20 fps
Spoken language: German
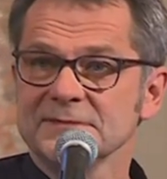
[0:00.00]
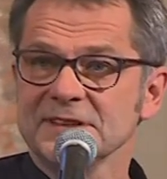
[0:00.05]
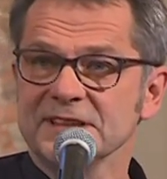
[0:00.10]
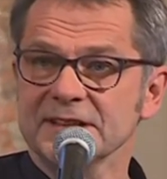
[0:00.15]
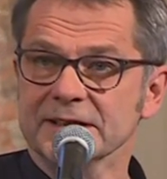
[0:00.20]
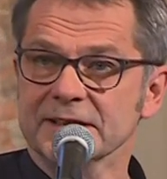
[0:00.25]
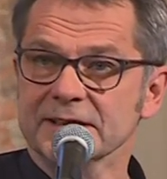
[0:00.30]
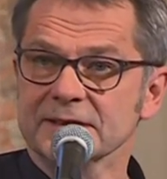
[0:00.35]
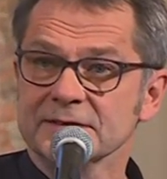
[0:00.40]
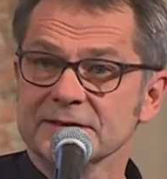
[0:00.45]

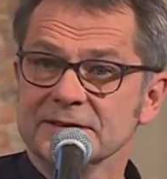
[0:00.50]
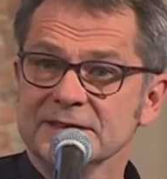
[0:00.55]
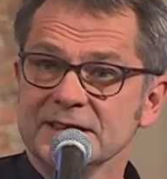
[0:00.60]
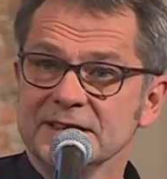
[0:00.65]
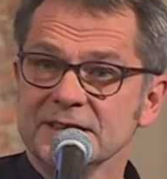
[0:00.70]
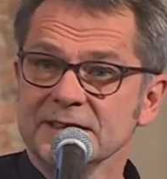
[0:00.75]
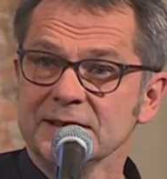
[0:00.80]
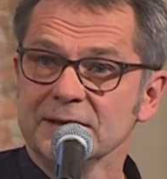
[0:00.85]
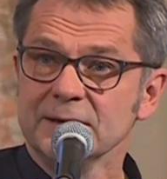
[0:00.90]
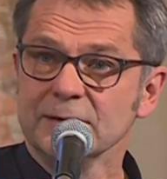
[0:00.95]
hier
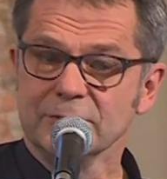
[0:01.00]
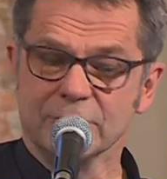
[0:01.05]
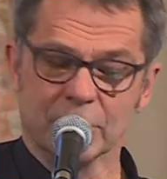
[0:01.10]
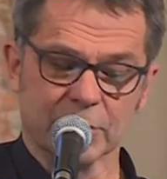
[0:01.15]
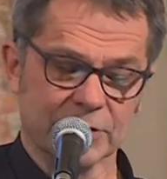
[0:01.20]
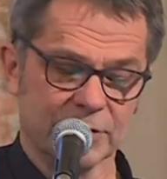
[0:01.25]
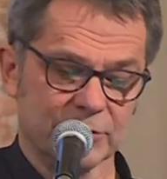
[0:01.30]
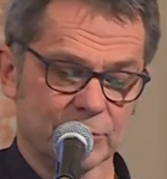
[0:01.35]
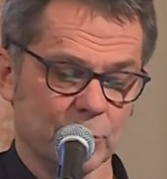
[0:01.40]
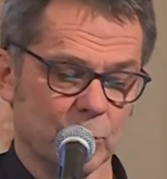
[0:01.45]

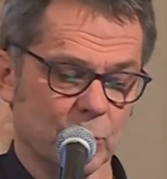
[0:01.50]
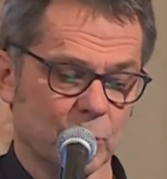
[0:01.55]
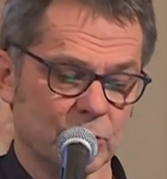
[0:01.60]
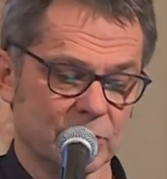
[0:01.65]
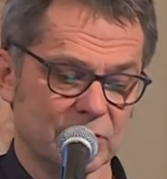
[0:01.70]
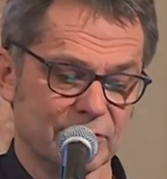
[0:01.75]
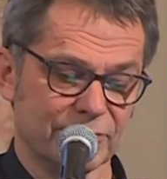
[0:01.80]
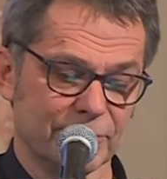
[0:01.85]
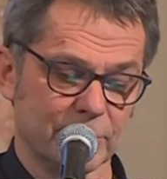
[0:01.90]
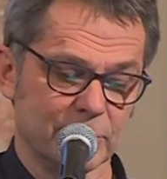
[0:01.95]
vor den
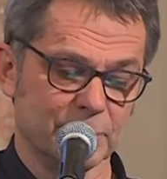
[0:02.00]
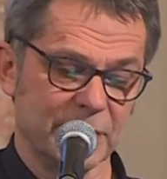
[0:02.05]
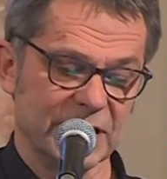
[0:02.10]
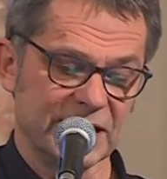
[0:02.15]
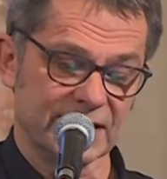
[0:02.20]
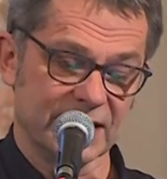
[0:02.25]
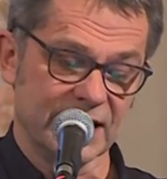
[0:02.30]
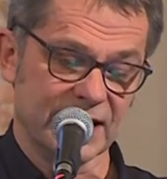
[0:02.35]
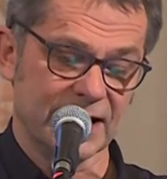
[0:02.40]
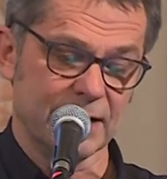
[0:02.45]
Toren von
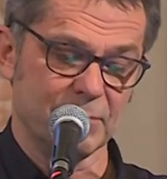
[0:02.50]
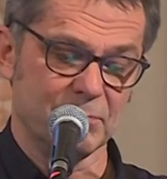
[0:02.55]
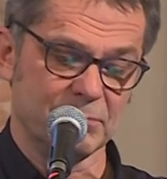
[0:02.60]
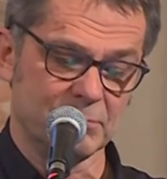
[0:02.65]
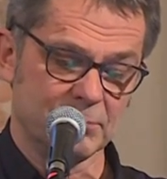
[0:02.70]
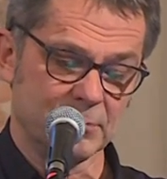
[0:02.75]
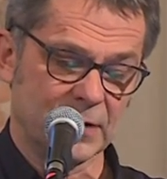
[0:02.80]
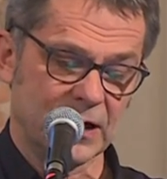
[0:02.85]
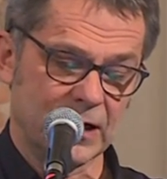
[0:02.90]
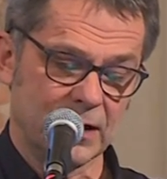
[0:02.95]
Bethlehem.
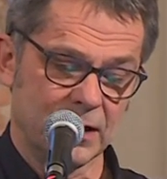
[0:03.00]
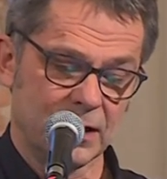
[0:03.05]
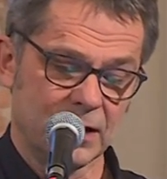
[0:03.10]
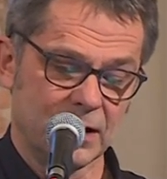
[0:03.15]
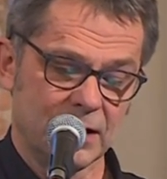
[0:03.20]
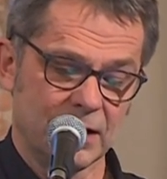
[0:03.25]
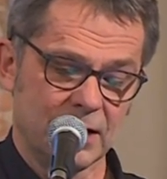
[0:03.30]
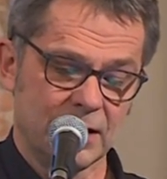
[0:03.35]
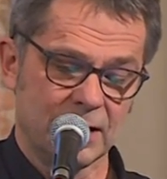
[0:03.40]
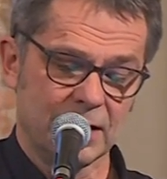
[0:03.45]

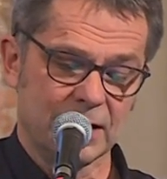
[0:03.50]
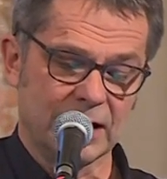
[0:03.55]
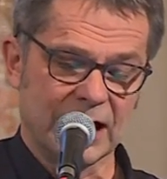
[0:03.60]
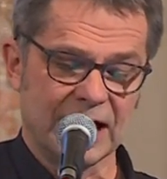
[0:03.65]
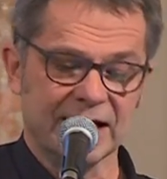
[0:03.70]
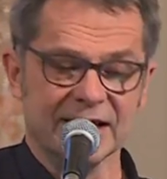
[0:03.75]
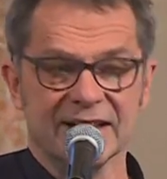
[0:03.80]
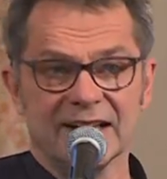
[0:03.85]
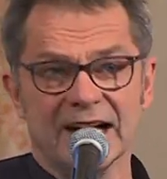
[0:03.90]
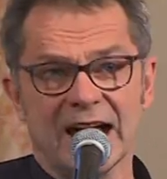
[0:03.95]

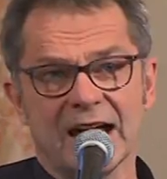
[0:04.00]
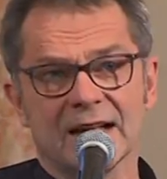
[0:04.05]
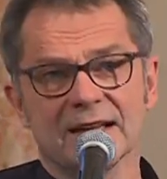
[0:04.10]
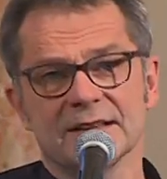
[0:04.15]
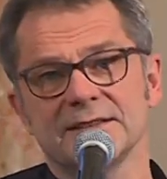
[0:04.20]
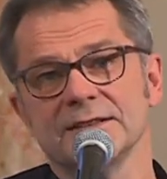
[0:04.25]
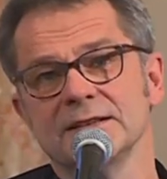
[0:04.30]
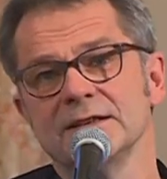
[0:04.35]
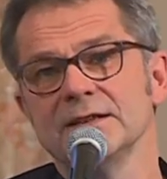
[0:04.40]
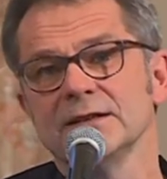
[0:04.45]
Eine Nacht